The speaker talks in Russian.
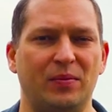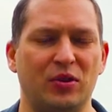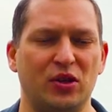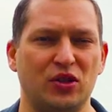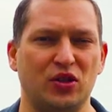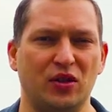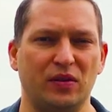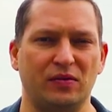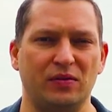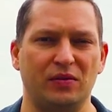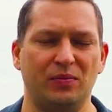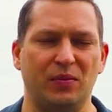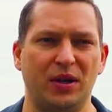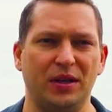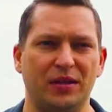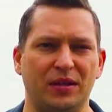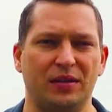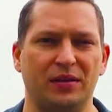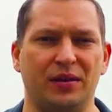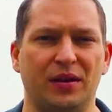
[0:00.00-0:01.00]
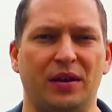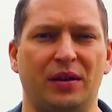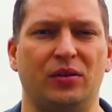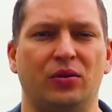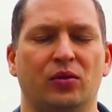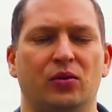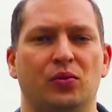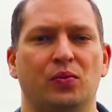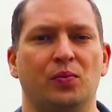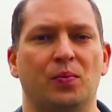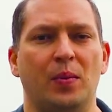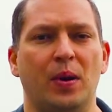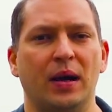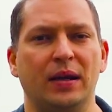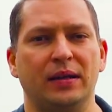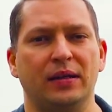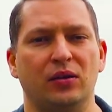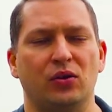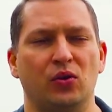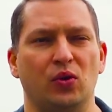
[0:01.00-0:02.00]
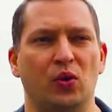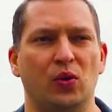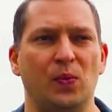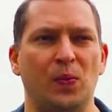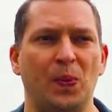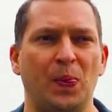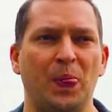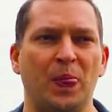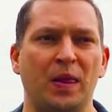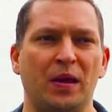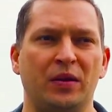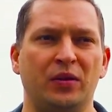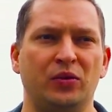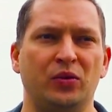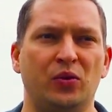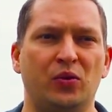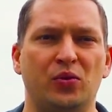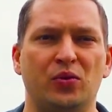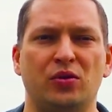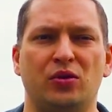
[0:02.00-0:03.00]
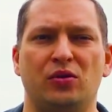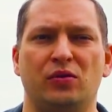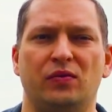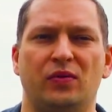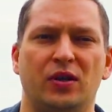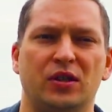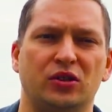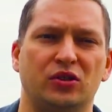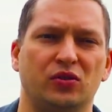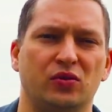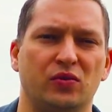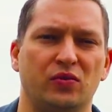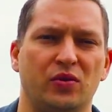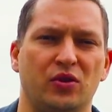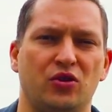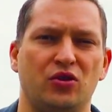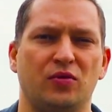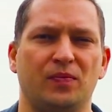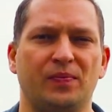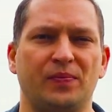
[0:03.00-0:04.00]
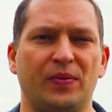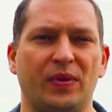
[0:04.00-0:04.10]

обращать внимание на одну маленькую, но очень важную вещь.